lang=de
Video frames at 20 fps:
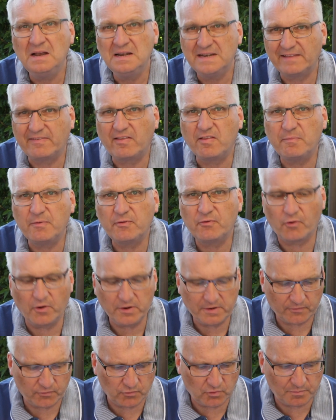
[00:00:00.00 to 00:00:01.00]
Das ist bis
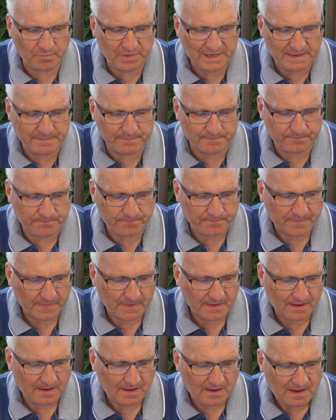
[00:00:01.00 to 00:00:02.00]
heute so geblieben.
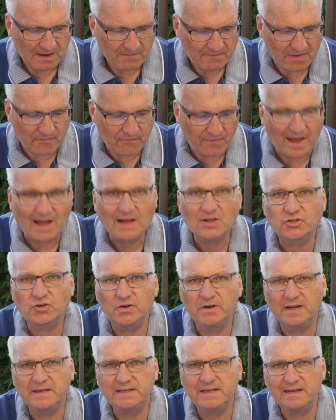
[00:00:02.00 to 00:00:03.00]
Wer fragt
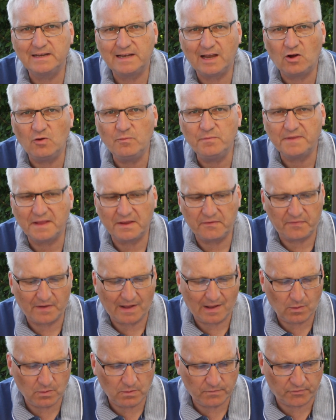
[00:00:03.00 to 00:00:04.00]
schon nach den
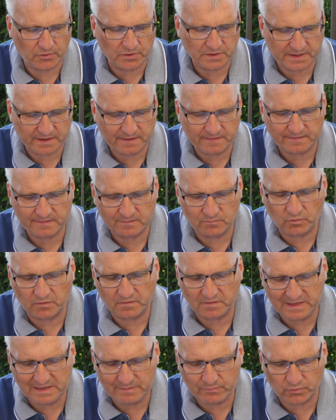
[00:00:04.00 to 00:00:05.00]
Glaubenserfahrungen von Christen,
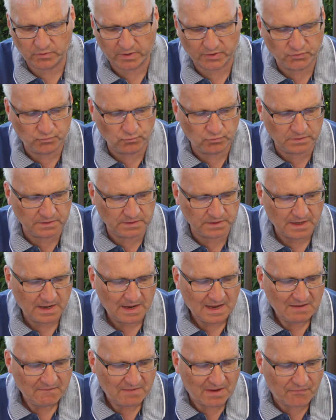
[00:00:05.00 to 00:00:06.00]
Muslimen oder Juden?
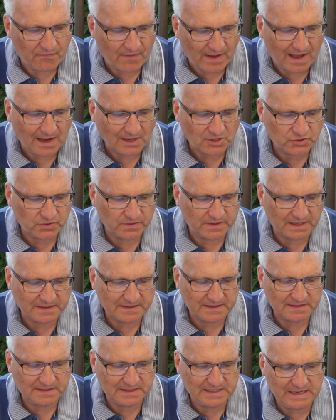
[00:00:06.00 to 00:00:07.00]
Wer fragt schon nach
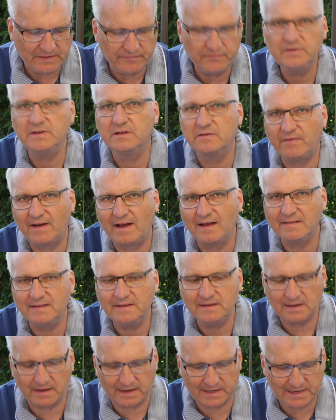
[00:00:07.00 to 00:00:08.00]
den tiefen,
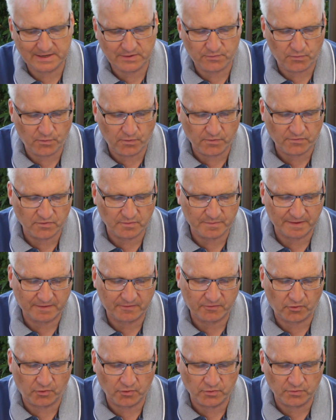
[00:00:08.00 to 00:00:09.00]
quasi religiösen
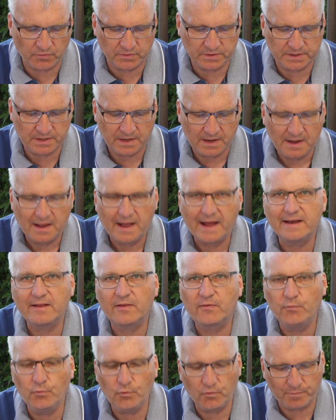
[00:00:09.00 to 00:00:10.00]
Überzeugungen
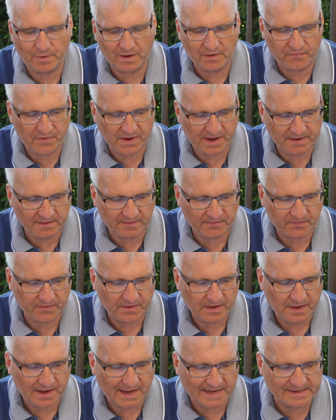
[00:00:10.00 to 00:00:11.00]
eines Fußballfans,
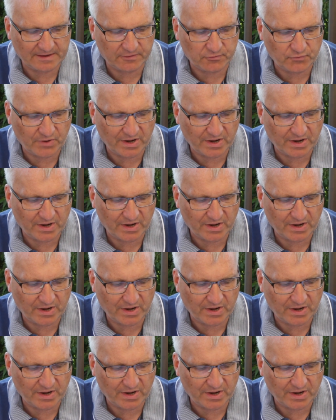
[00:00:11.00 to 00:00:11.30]
eines